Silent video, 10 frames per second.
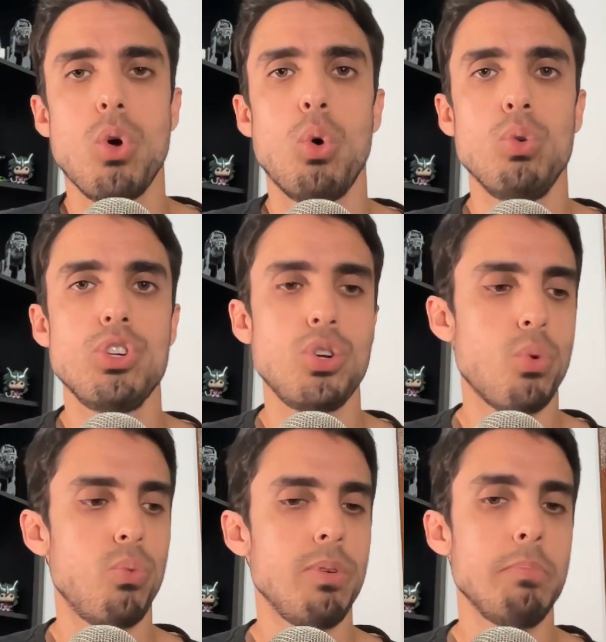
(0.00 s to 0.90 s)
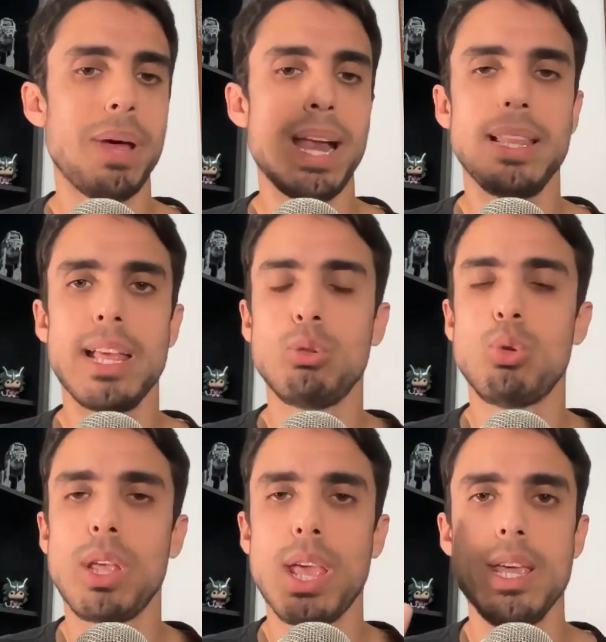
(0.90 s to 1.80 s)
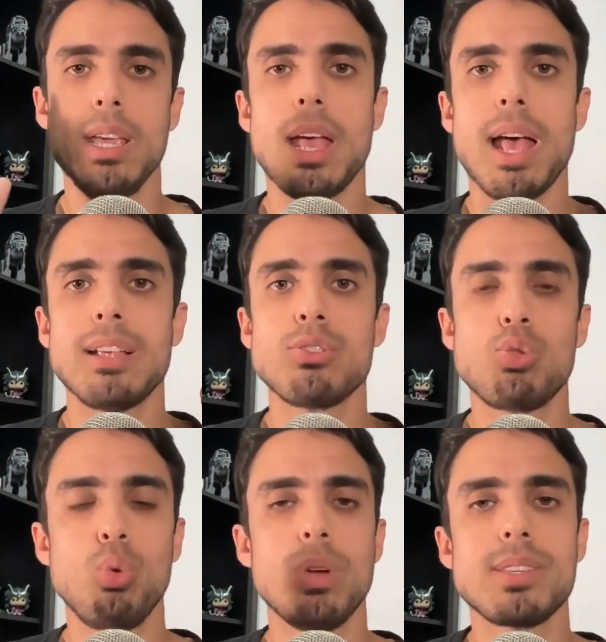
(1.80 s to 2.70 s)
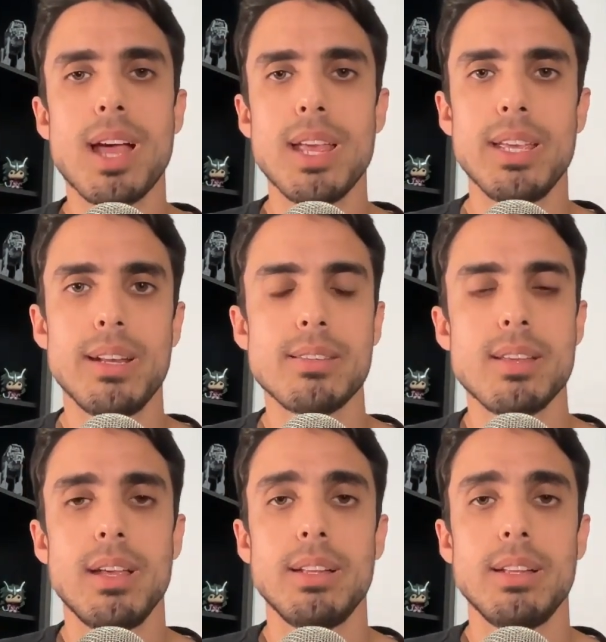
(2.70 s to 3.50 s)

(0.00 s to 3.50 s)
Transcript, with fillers: onde eu, em paralelo, toquei as duas carreiras,